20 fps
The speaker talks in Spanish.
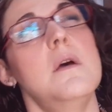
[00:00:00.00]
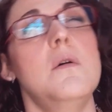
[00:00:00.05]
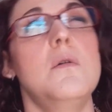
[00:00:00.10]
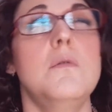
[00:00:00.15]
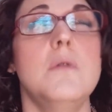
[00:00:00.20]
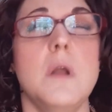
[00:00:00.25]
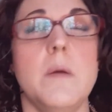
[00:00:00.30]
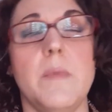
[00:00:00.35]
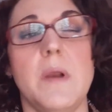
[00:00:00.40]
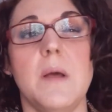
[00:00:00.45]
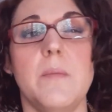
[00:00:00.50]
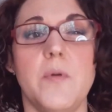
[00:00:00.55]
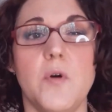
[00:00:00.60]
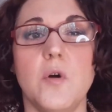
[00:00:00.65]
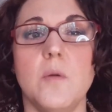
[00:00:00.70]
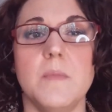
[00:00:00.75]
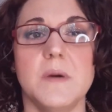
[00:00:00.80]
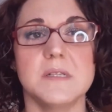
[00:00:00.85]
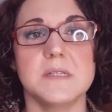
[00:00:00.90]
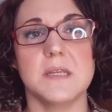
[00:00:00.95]
una me la
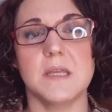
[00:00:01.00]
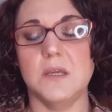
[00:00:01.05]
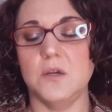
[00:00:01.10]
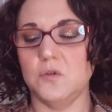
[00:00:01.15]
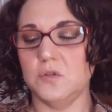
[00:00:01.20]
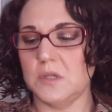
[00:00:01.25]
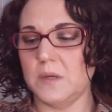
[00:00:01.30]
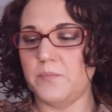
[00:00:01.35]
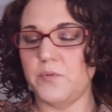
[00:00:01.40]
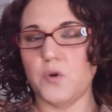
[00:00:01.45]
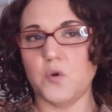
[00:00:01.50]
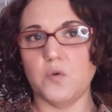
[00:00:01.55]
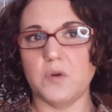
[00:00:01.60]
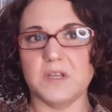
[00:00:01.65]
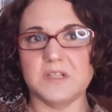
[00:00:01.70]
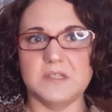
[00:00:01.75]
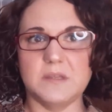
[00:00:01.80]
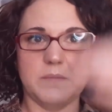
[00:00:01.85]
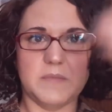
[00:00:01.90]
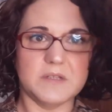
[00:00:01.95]
pongo más que otra, porque
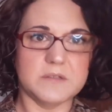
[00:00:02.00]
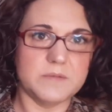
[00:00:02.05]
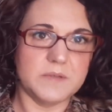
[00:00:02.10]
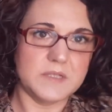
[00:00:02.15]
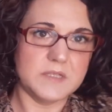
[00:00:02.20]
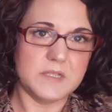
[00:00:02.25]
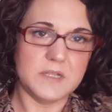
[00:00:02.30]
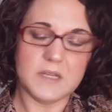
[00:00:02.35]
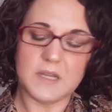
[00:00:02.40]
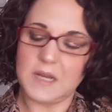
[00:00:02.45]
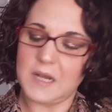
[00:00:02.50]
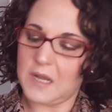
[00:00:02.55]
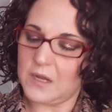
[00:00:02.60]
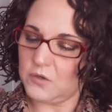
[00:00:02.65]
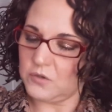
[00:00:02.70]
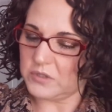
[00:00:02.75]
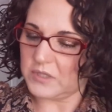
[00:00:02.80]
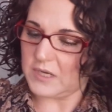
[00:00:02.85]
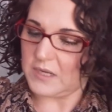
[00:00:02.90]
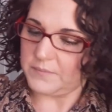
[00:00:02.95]
una es de más vestir que la
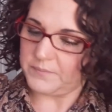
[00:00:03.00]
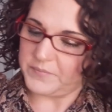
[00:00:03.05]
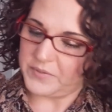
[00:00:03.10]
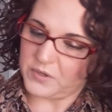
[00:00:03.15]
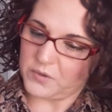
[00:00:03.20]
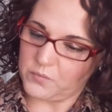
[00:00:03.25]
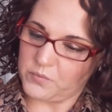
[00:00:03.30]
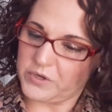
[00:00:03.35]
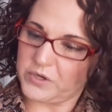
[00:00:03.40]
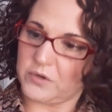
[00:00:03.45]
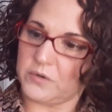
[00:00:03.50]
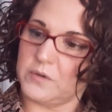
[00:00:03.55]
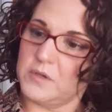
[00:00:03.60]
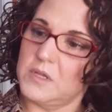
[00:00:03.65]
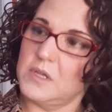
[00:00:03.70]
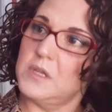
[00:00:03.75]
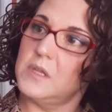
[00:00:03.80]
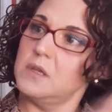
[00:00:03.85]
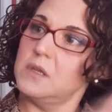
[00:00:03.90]
otra, pero bueno,